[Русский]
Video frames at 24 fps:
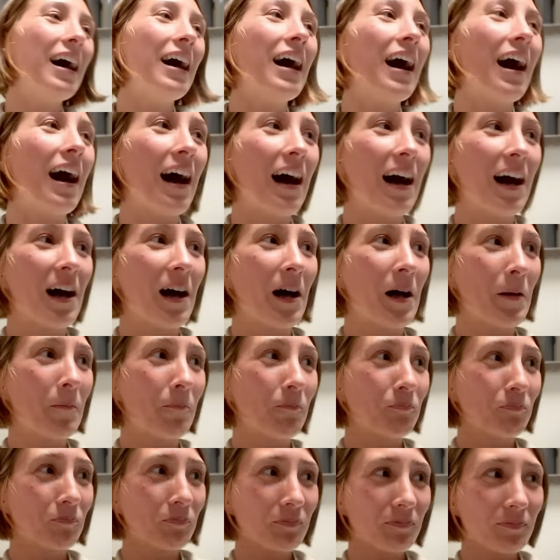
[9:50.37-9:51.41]
А,
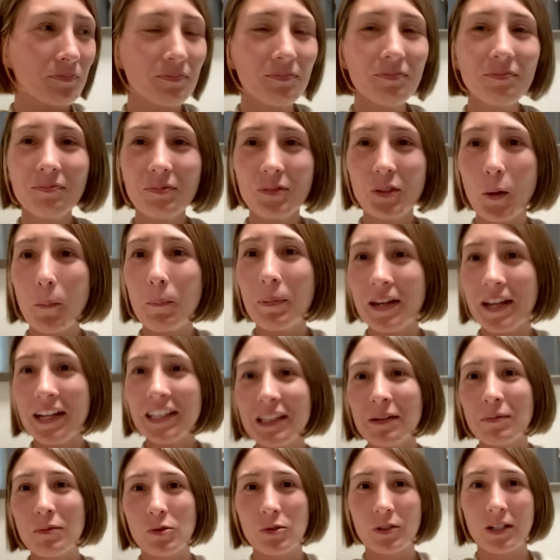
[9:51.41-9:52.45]
но при
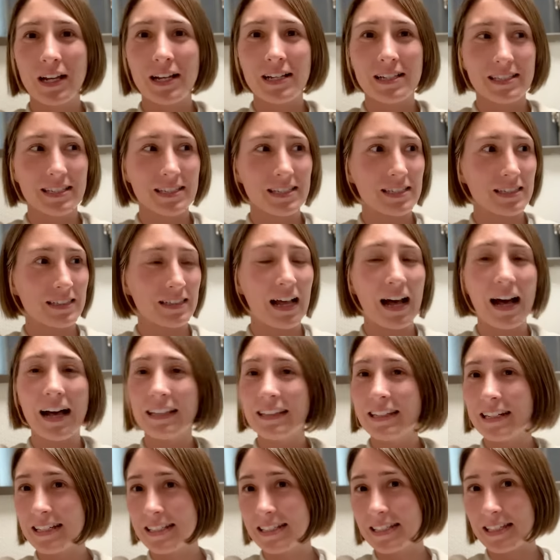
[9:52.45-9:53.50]
этом у нас на
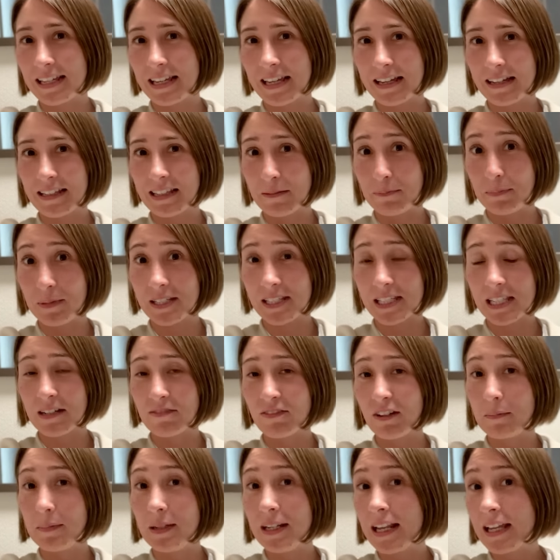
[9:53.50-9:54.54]
адресе написана
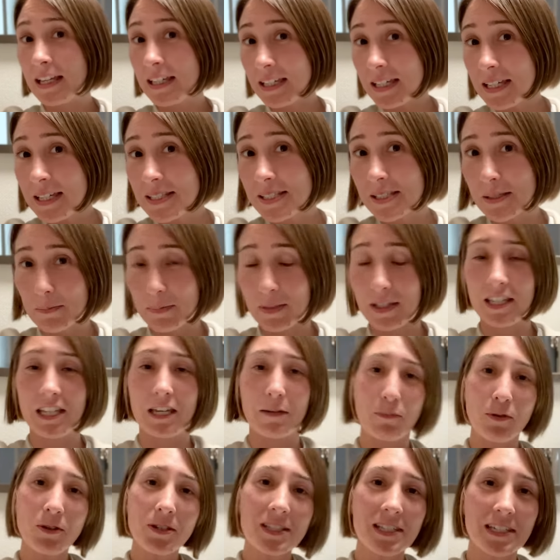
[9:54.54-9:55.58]
фамилия Изами,
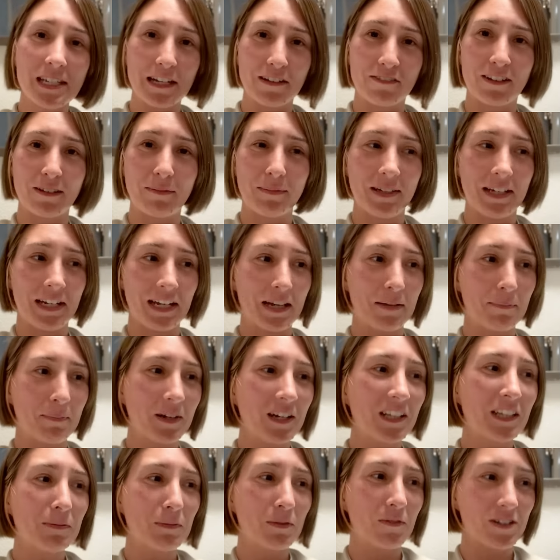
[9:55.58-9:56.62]
японская фамилия,
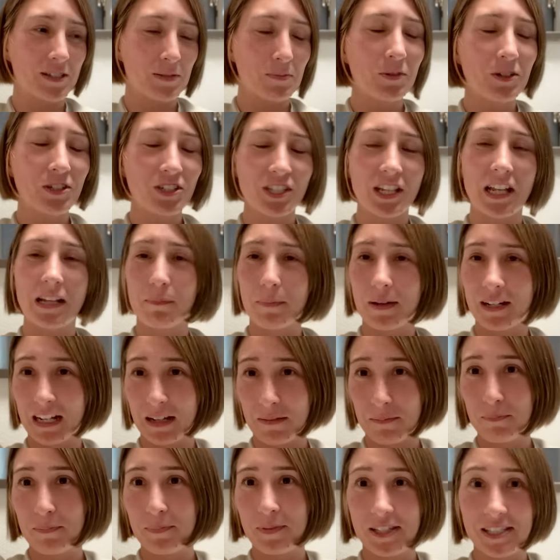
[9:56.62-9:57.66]
поэтому, возможно,
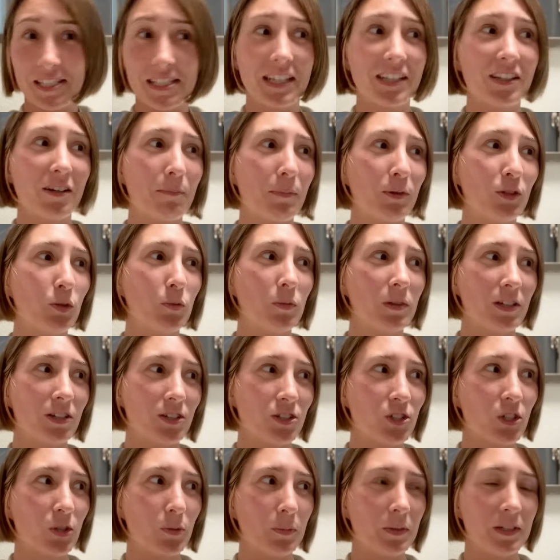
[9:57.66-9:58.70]
она из-за этого подумала,
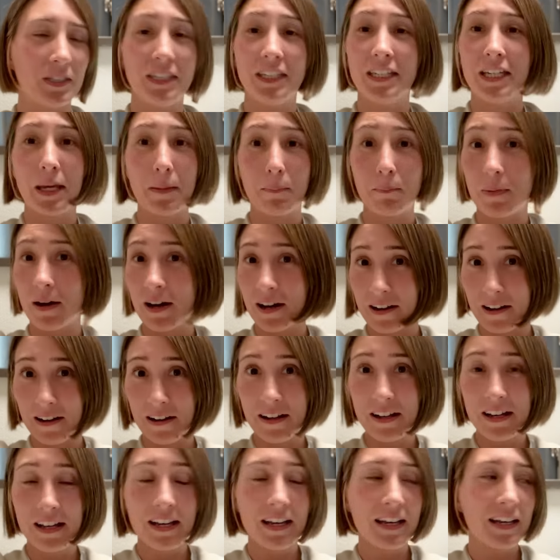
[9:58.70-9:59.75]
что мы не пара,
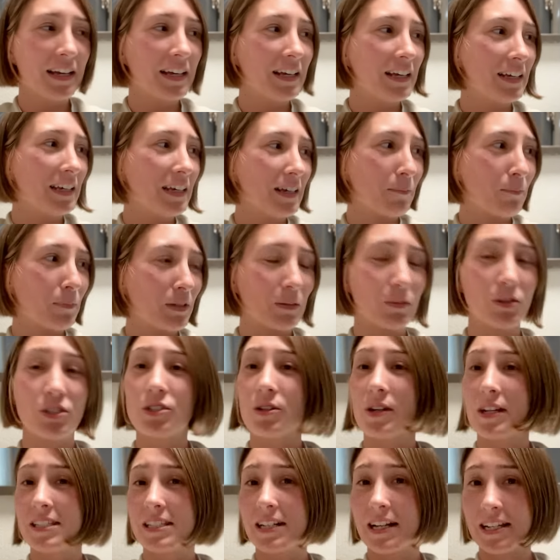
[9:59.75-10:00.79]
потому что у
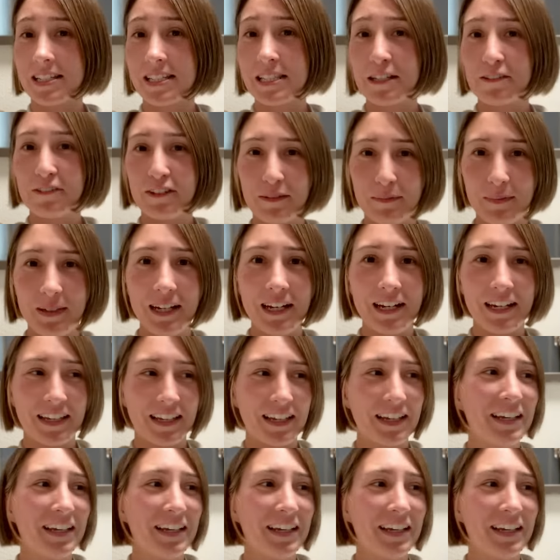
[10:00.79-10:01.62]
нас разные фамилии,